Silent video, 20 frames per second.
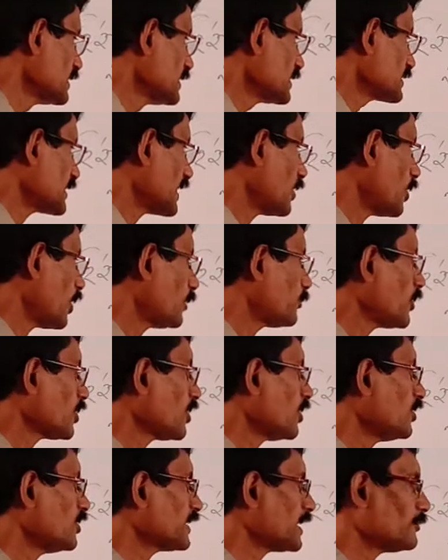তাহলে
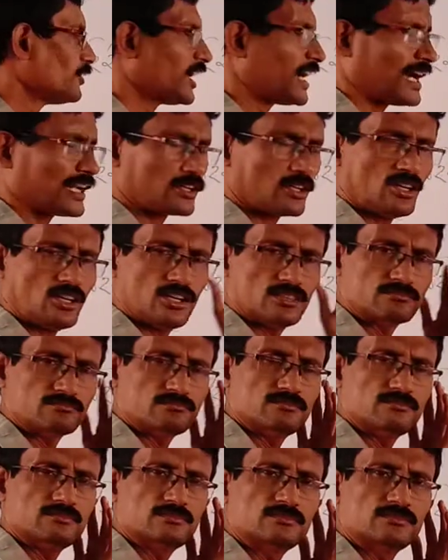অবরোহণ এবং আরোহণ
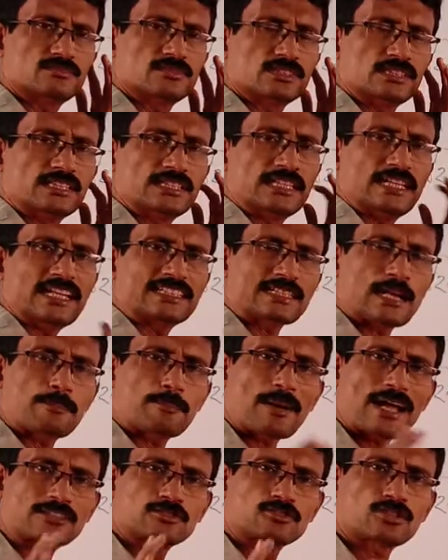এটার
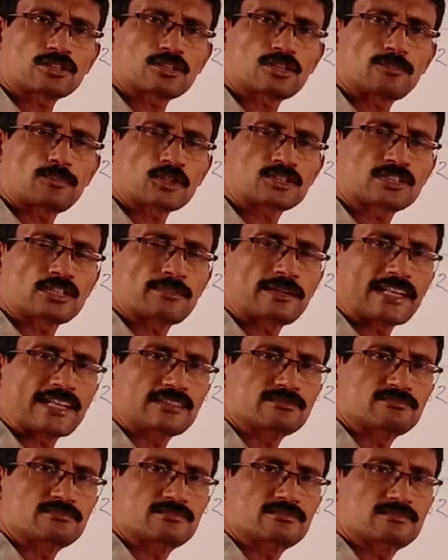পার্থক্য পড়তে পারে
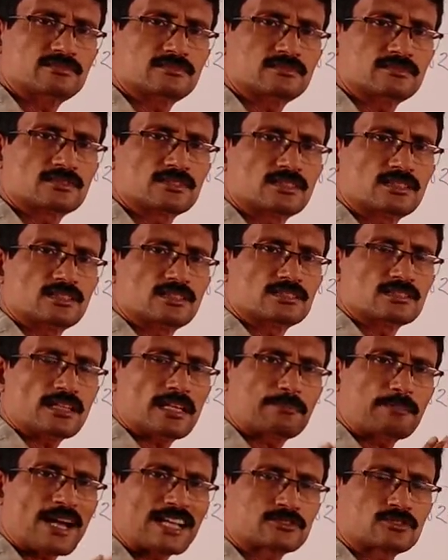
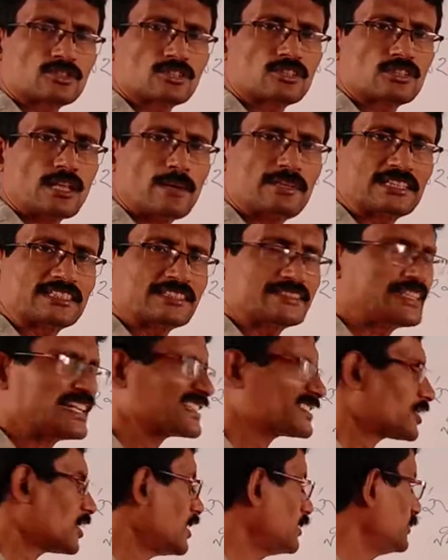এই পার্থক্যটা আমাদের
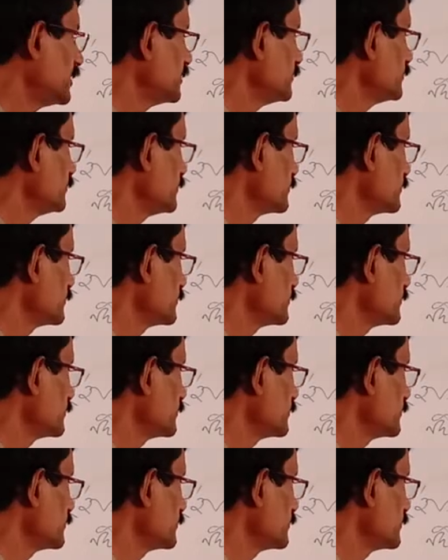দেখতে হবে